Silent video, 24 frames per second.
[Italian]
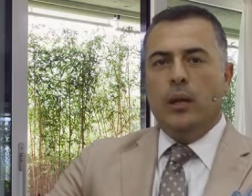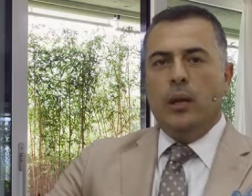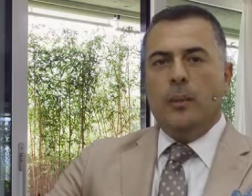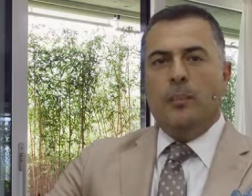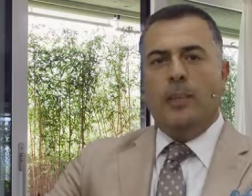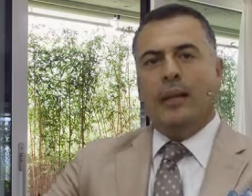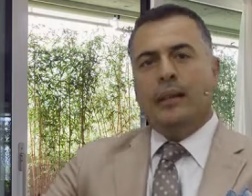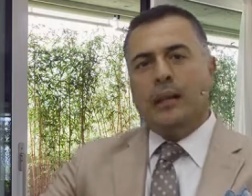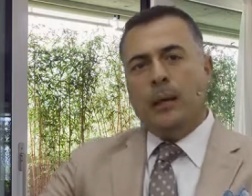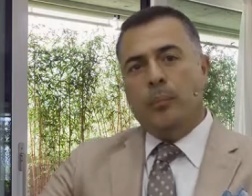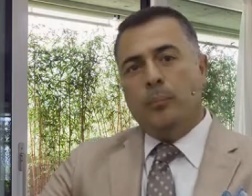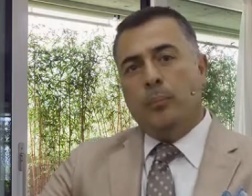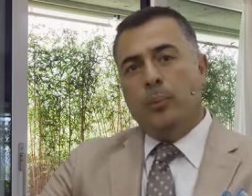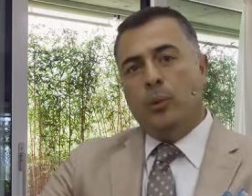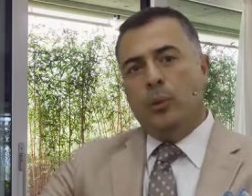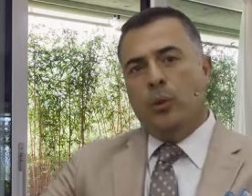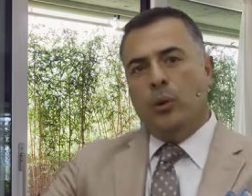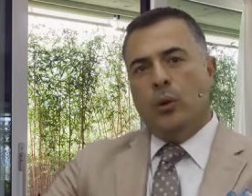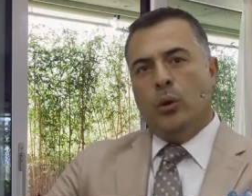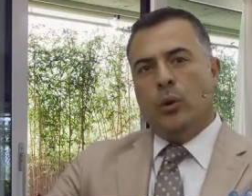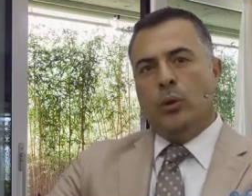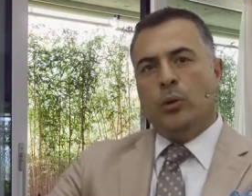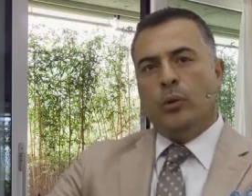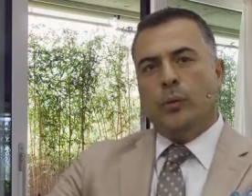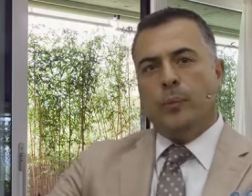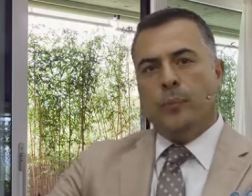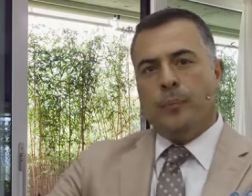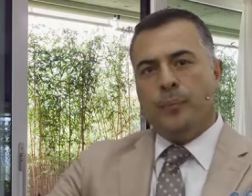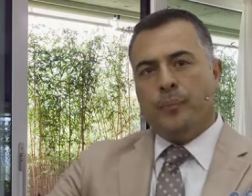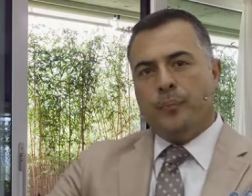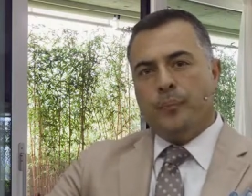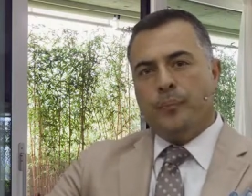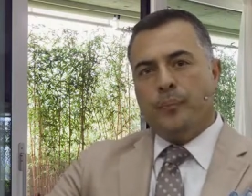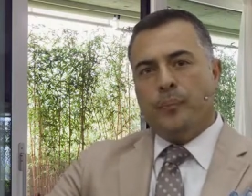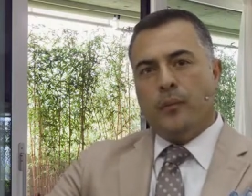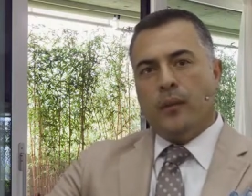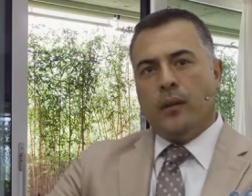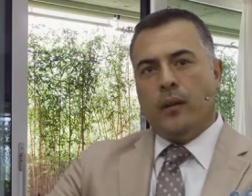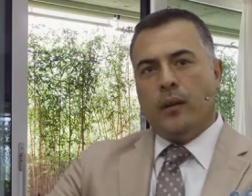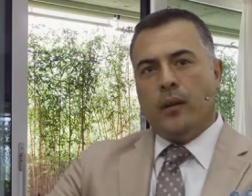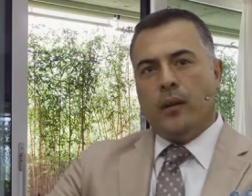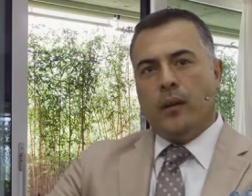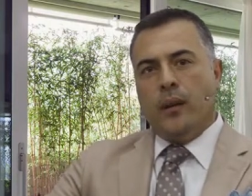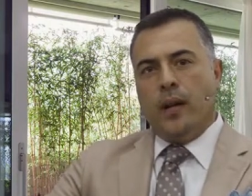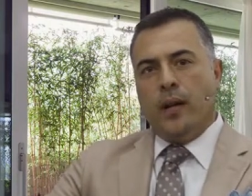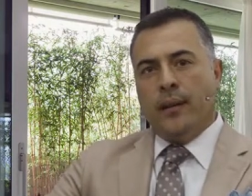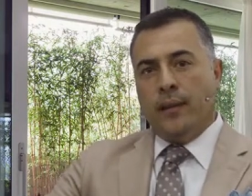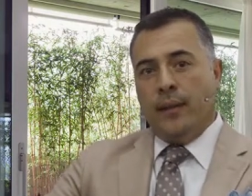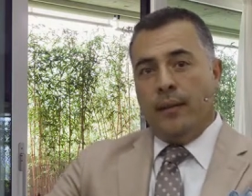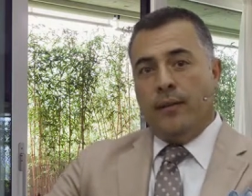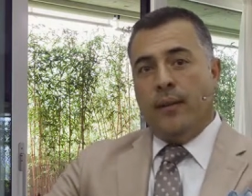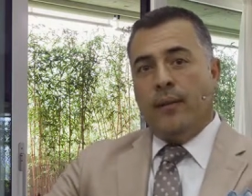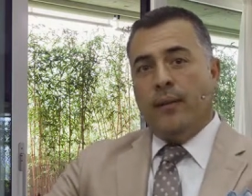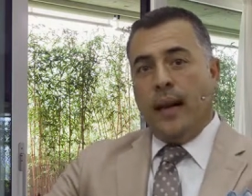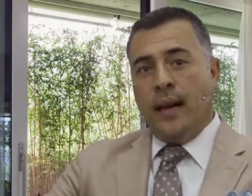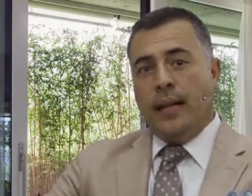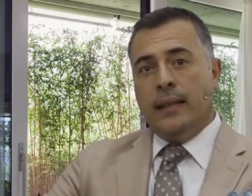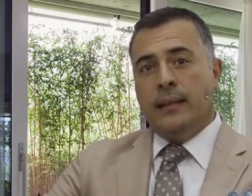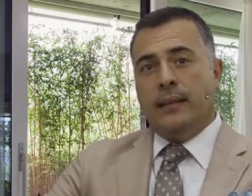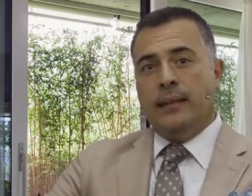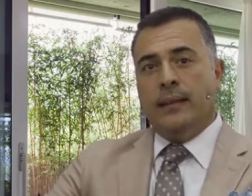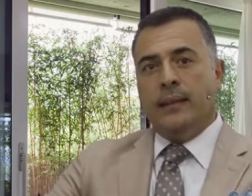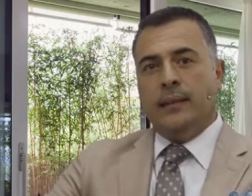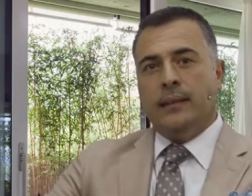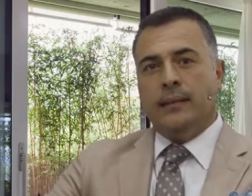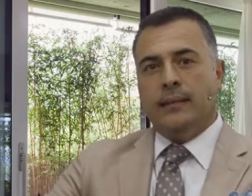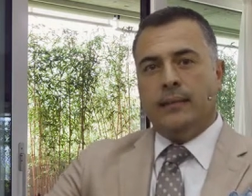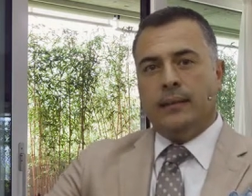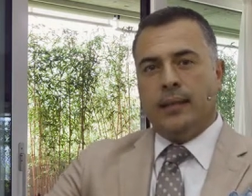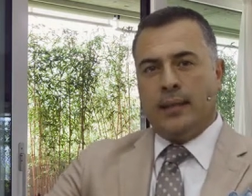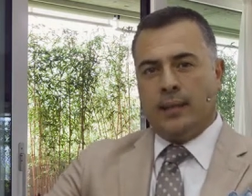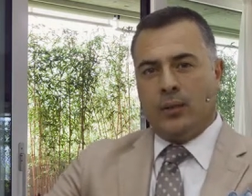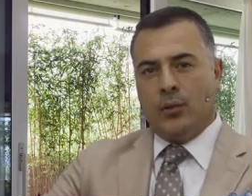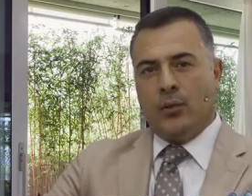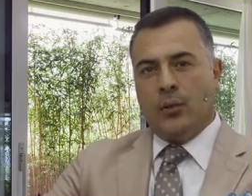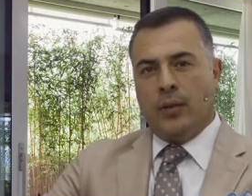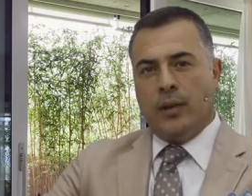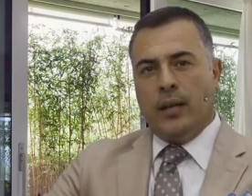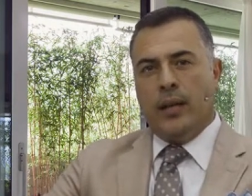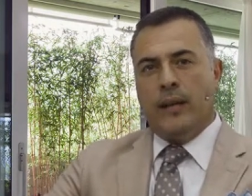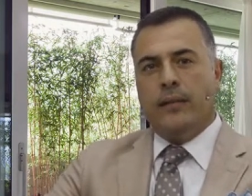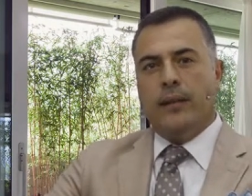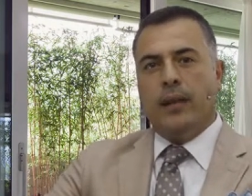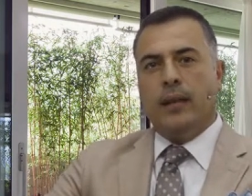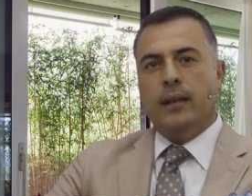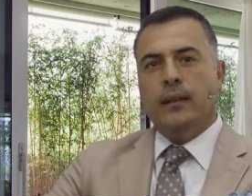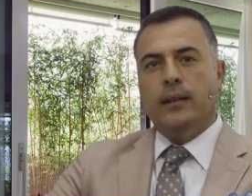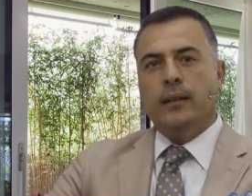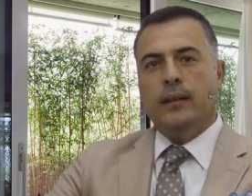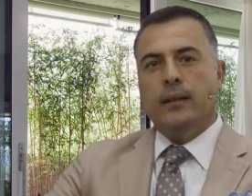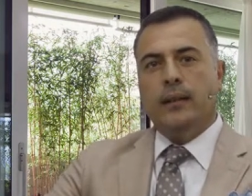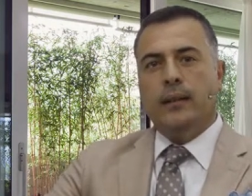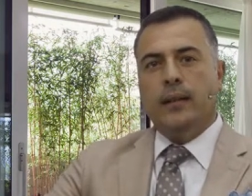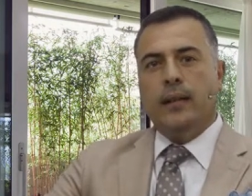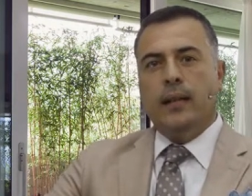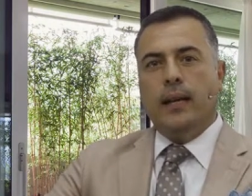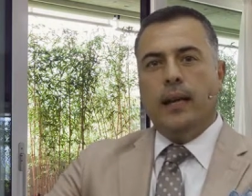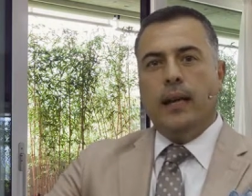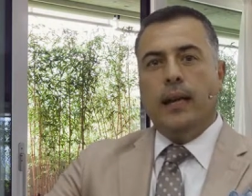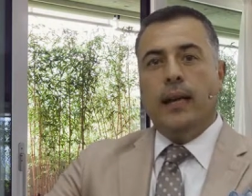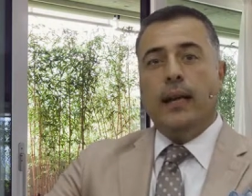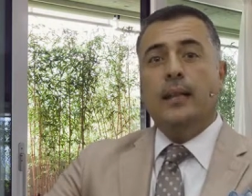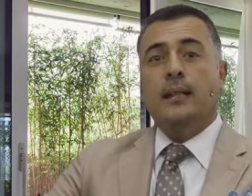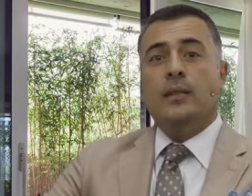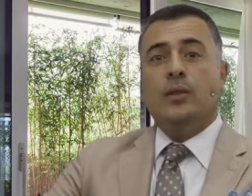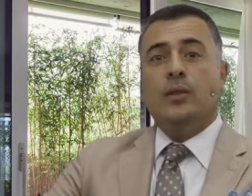Ma il tempo andava avanti, trascorreva e il